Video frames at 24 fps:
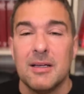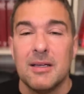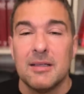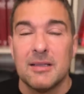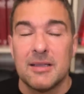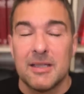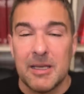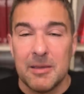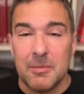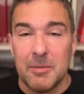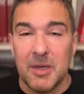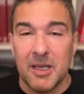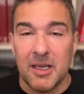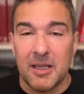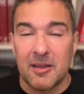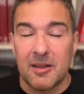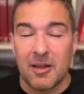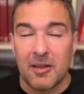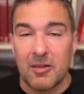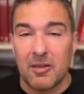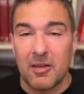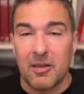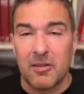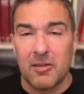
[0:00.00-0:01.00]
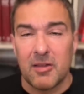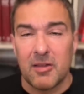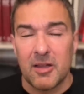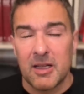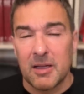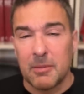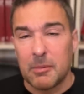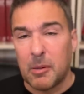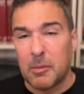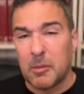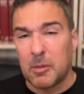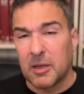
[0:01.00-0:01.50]
dem ich das gesehen
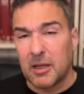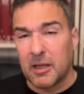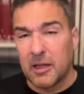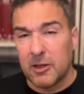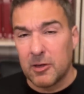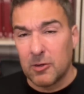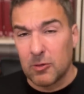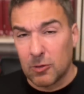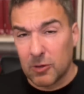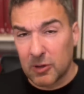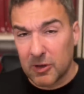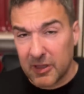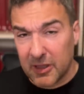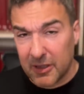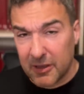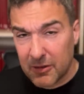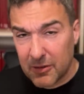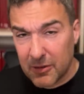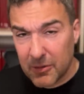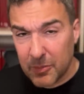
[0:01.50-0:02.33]
habe, aber gleich noch den